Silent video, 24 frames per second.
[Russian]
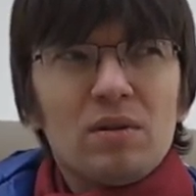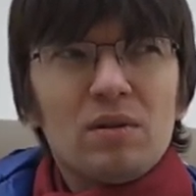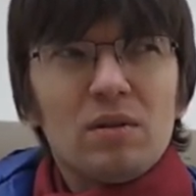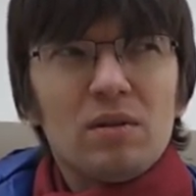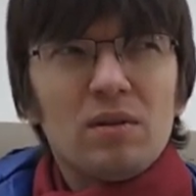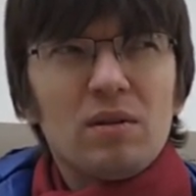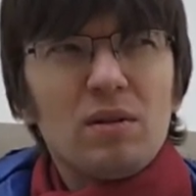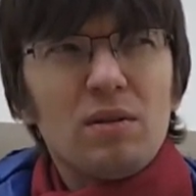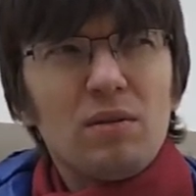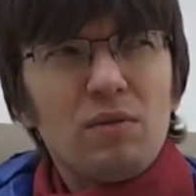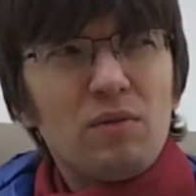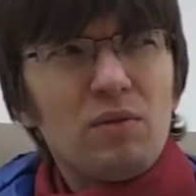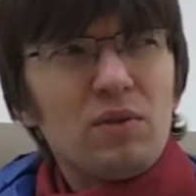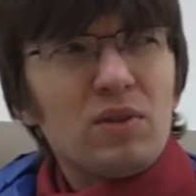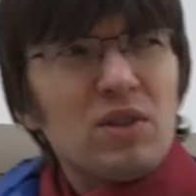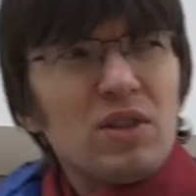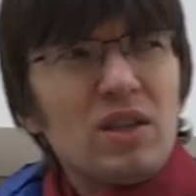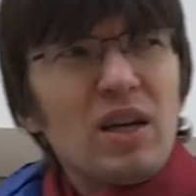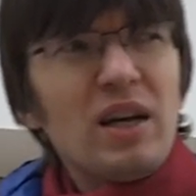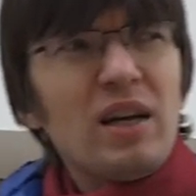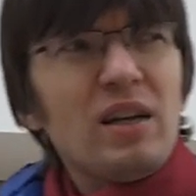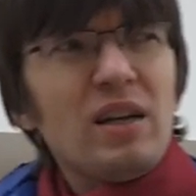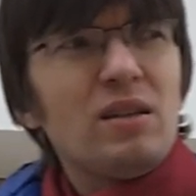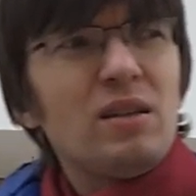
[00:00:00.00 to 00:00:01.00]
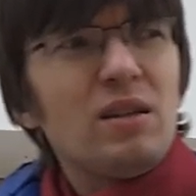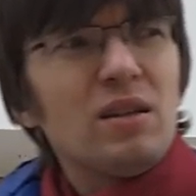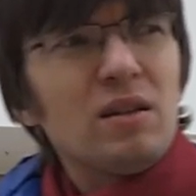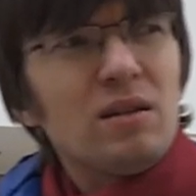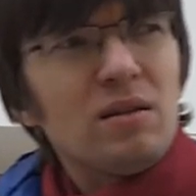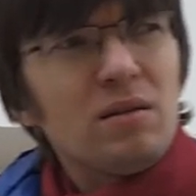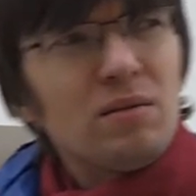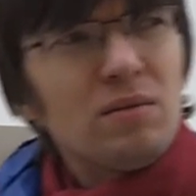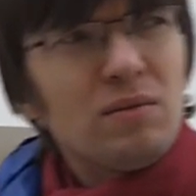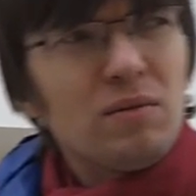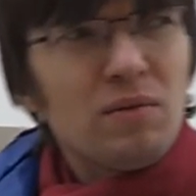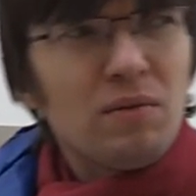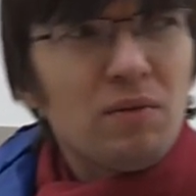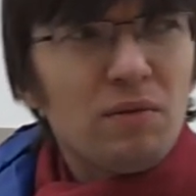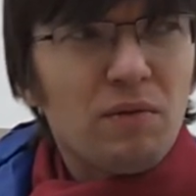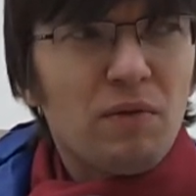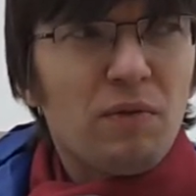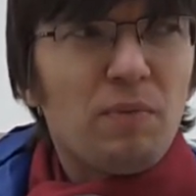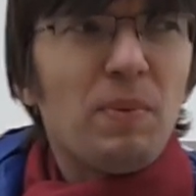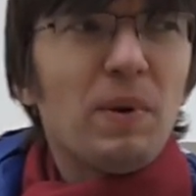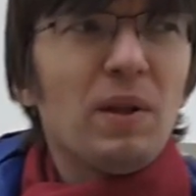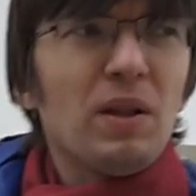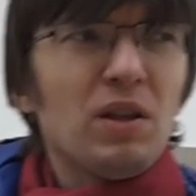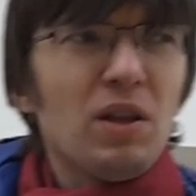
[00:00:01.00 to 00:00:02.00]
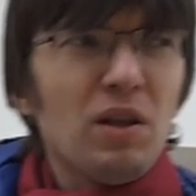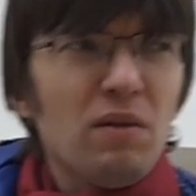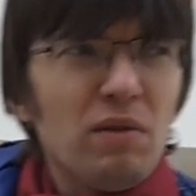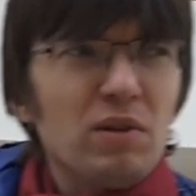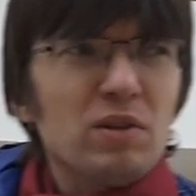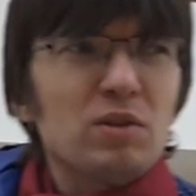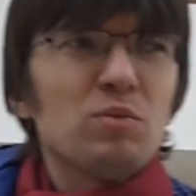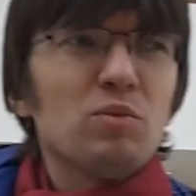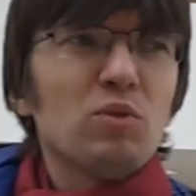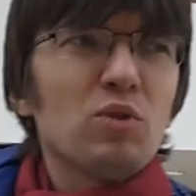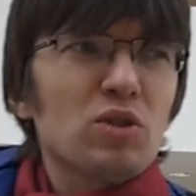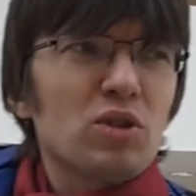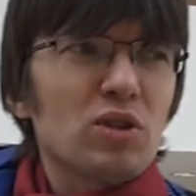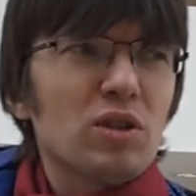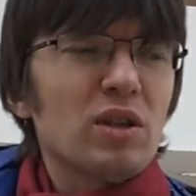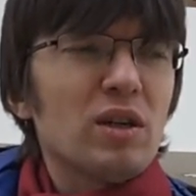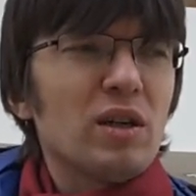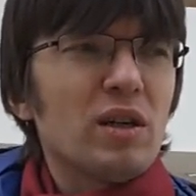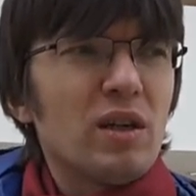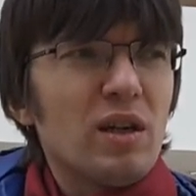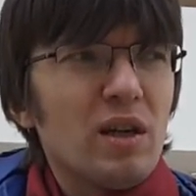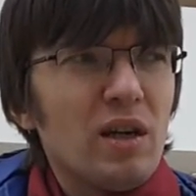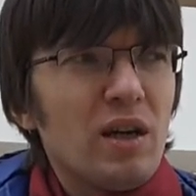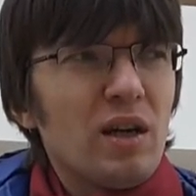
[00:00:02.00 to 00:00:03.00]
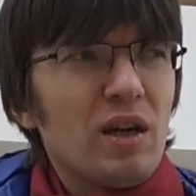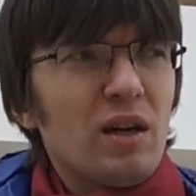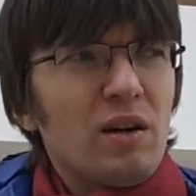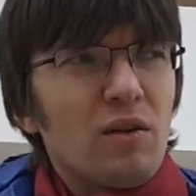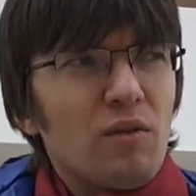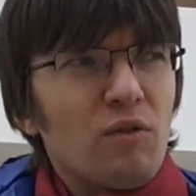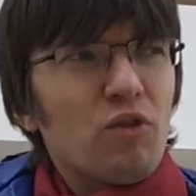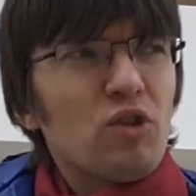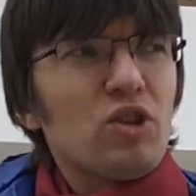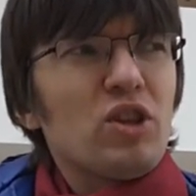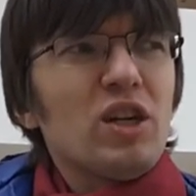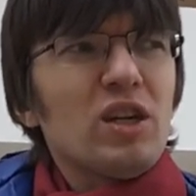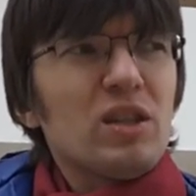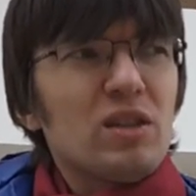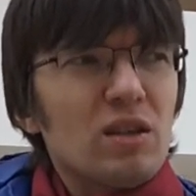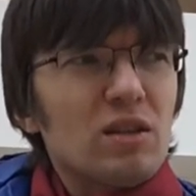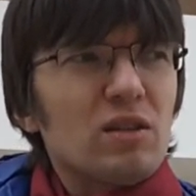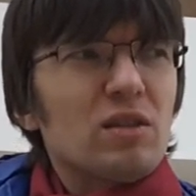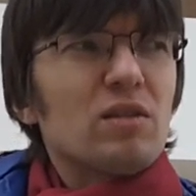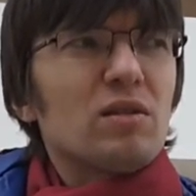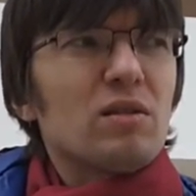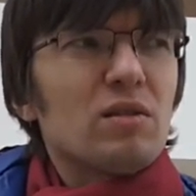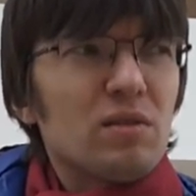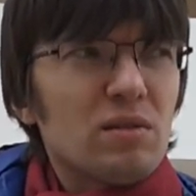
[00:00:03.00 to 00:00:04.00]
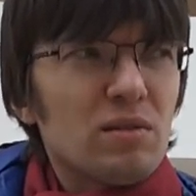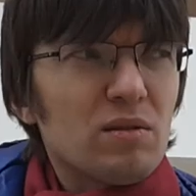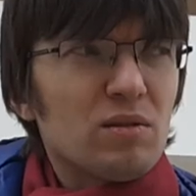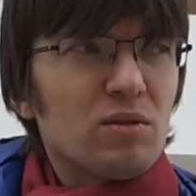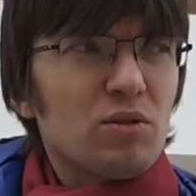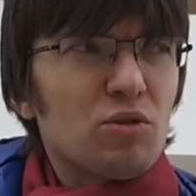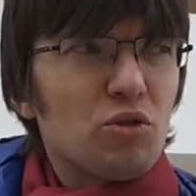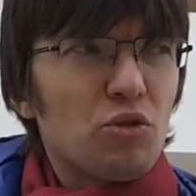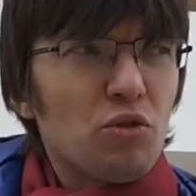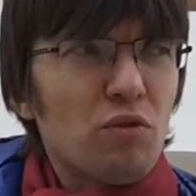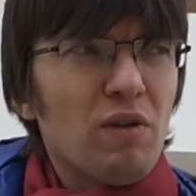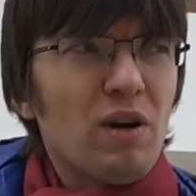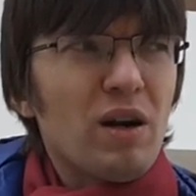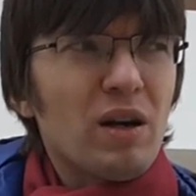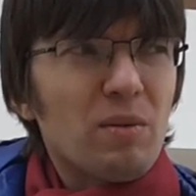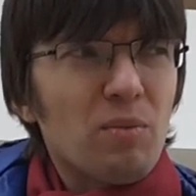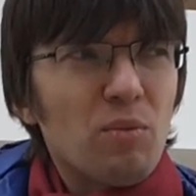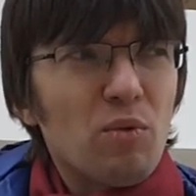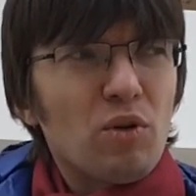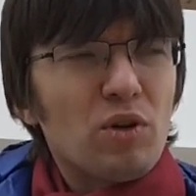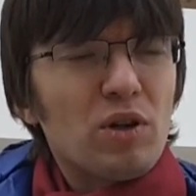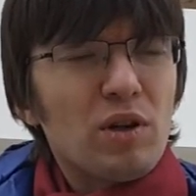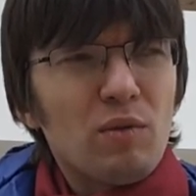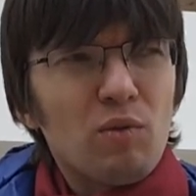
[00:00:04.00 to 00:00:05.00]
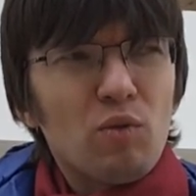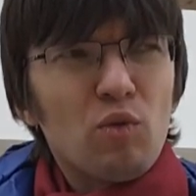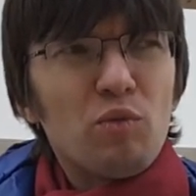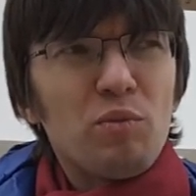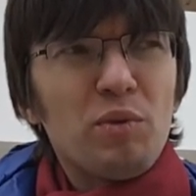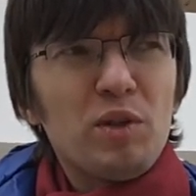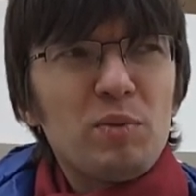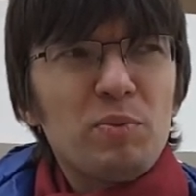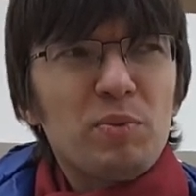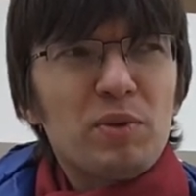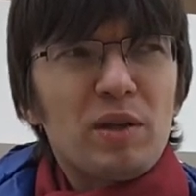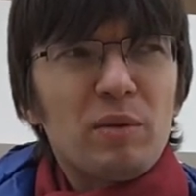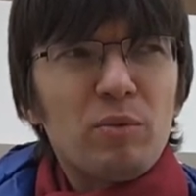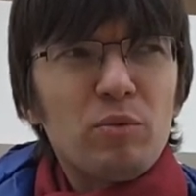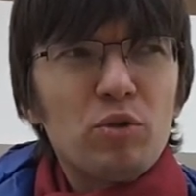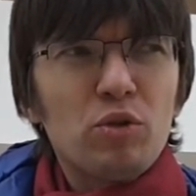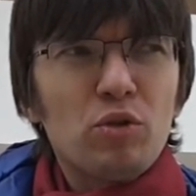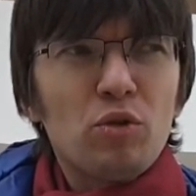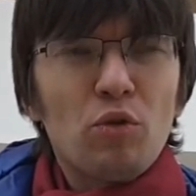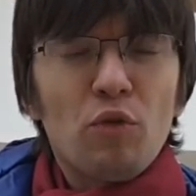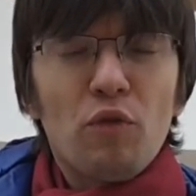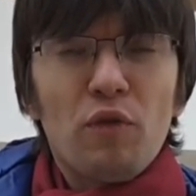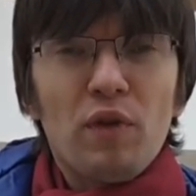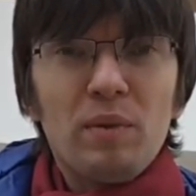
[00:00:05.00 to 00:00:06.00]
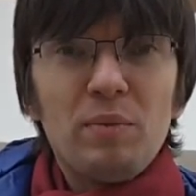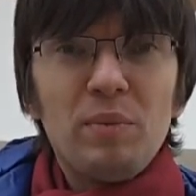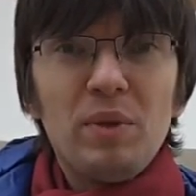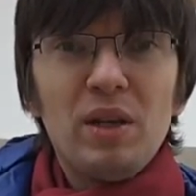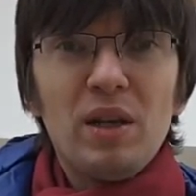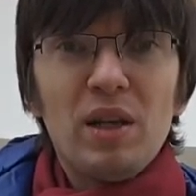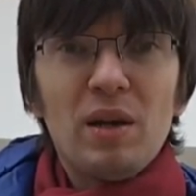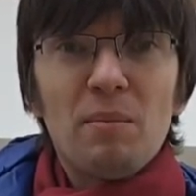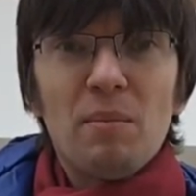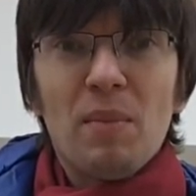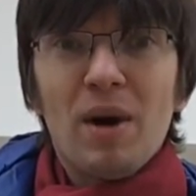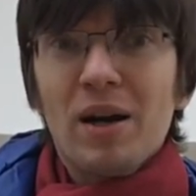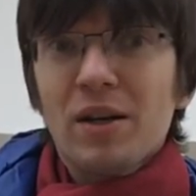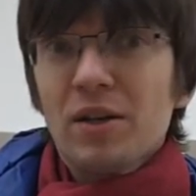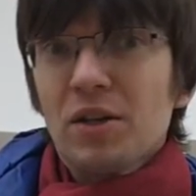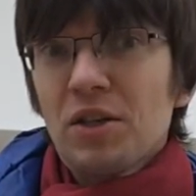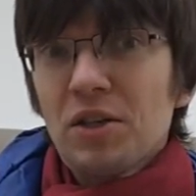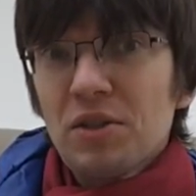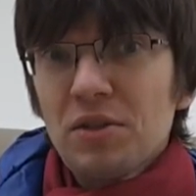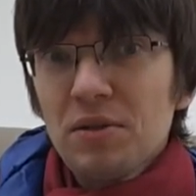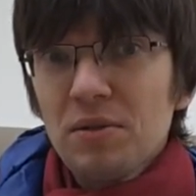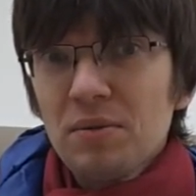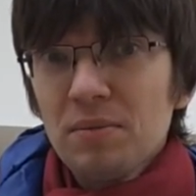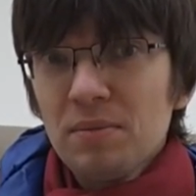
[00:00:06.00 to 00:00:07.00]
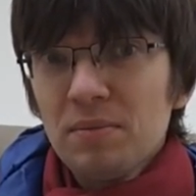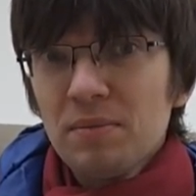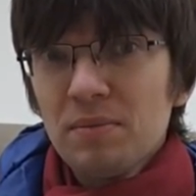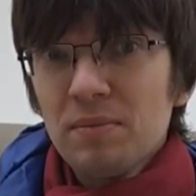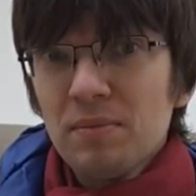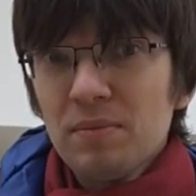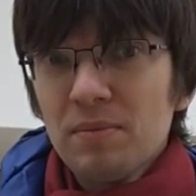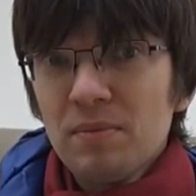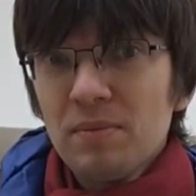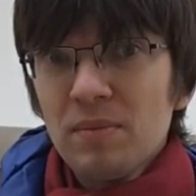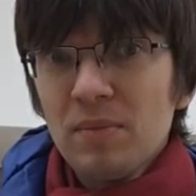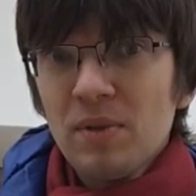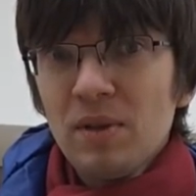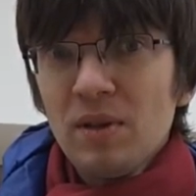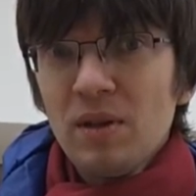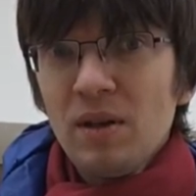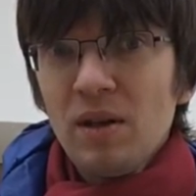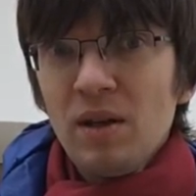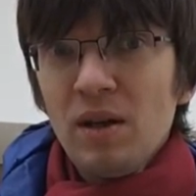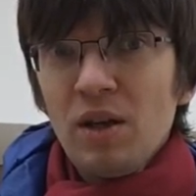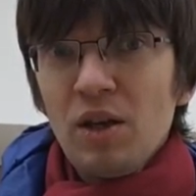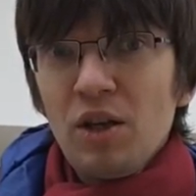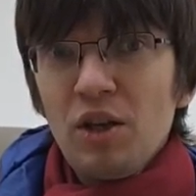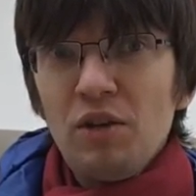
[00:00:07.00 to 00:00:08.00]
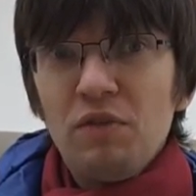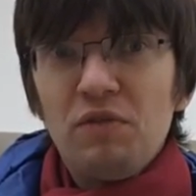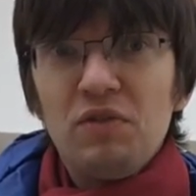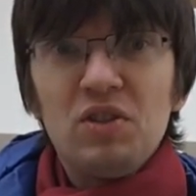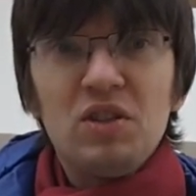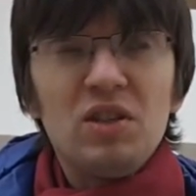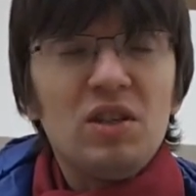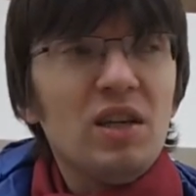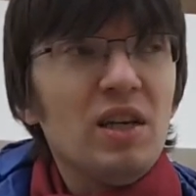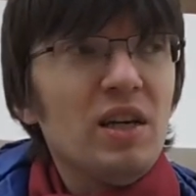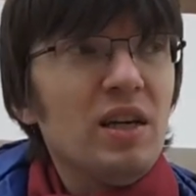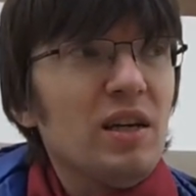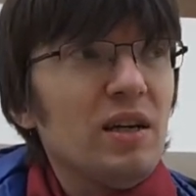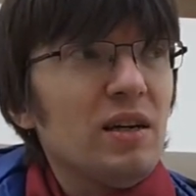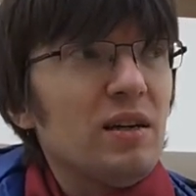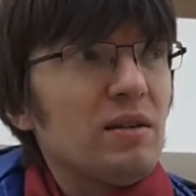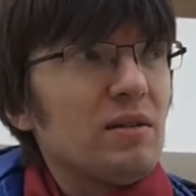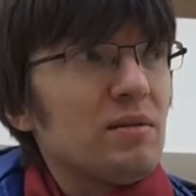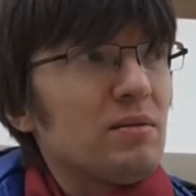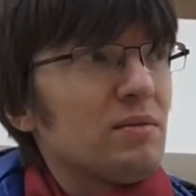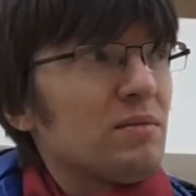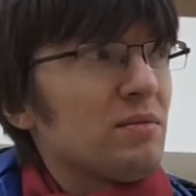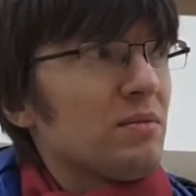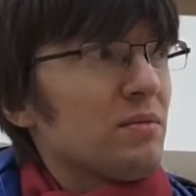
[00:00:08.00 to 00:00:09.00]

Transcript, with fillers: э, вы знаете, вполне возможно, вот этот чувак мог его убить, потому что у него фамилия Маркес – и все